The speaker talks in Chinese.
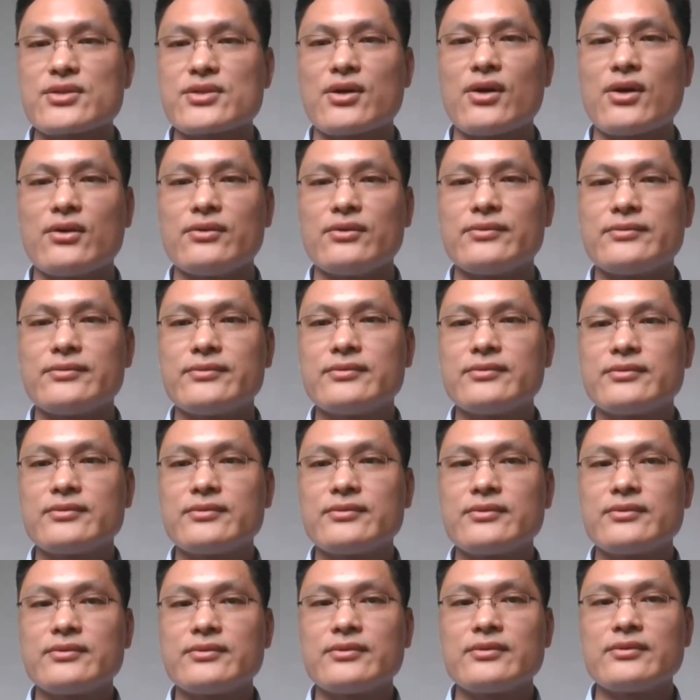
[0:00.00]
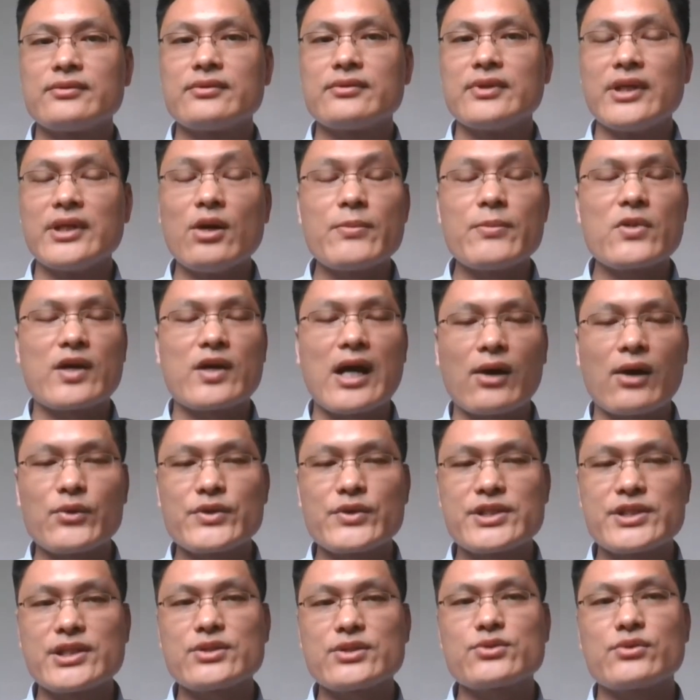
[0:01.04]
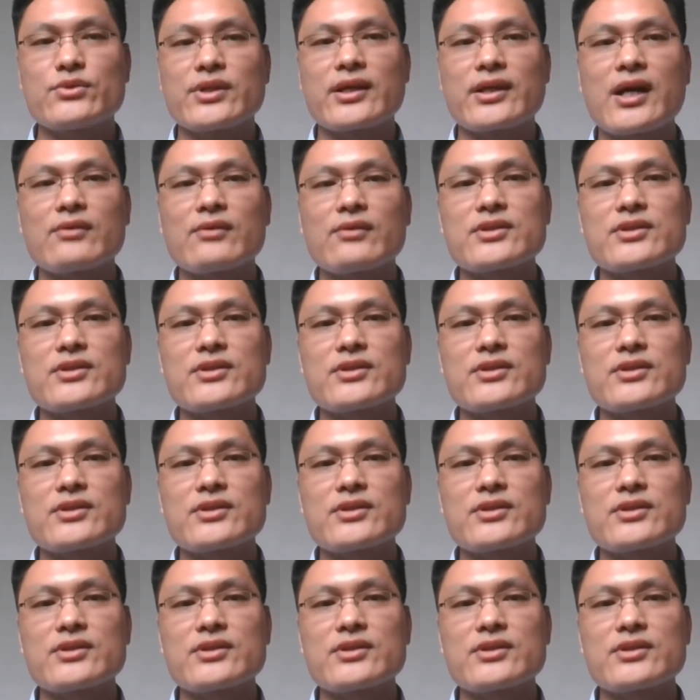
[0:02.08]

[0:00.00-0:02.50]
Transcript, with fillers: 它就活在君主制当中。